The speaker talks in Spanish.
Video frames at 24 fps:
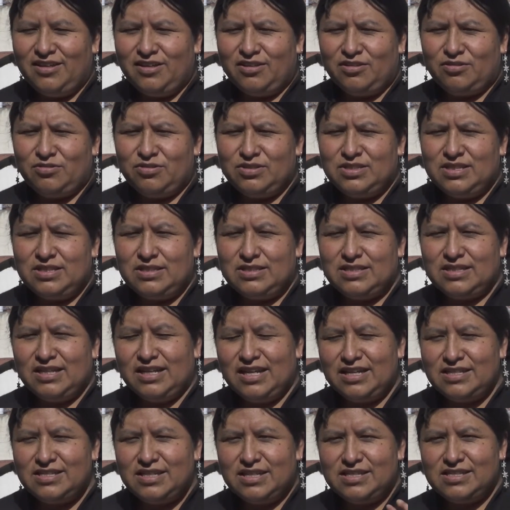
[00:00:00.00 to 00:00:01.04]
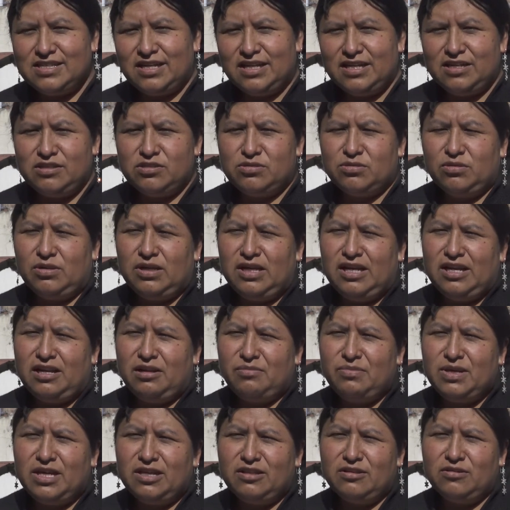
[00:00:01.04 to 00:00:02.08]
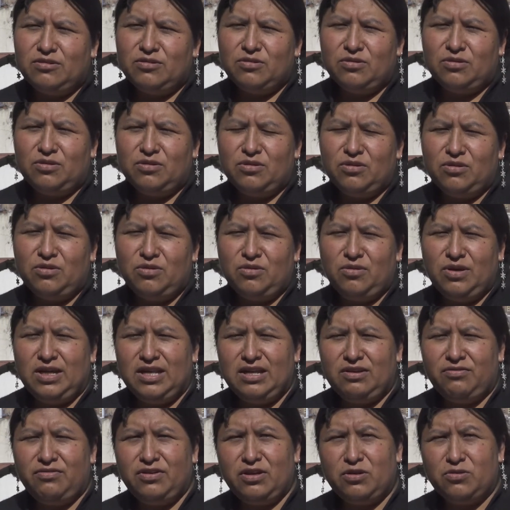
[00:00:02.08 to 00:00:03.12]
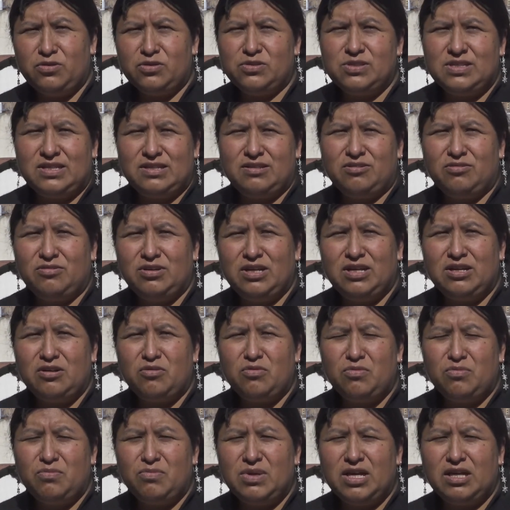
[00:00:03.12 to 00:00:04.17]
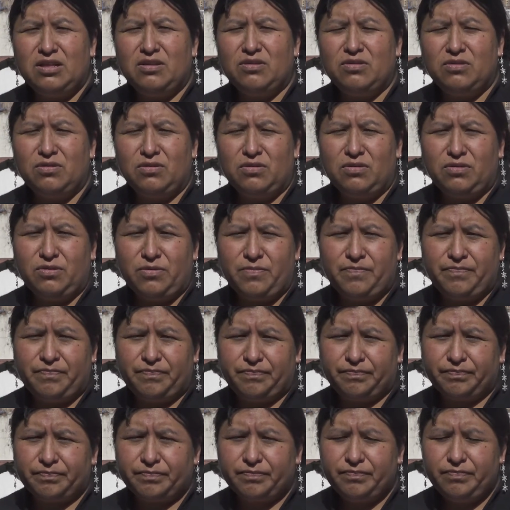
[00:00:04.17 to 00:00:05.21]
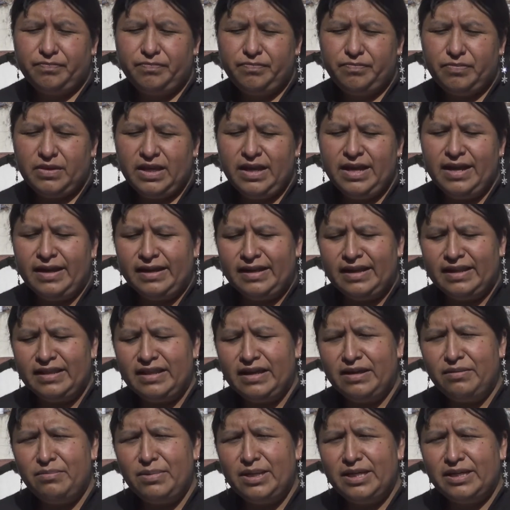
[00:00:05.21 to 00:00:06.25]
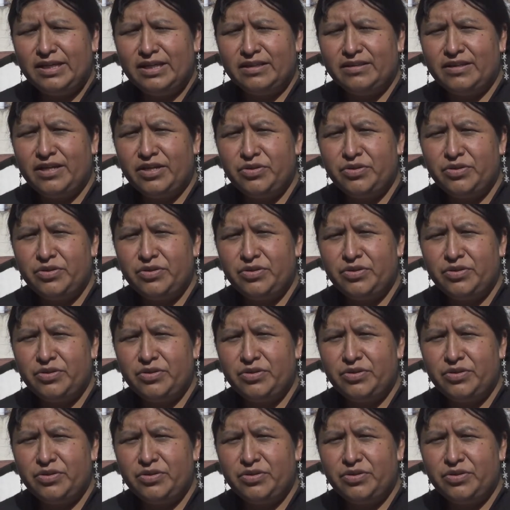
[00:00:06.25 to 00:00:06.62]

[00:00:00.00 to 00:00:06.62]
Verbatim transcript: Entonces, gracias a eso, el viento no era feroz, ¿no? Era un viento agradable que te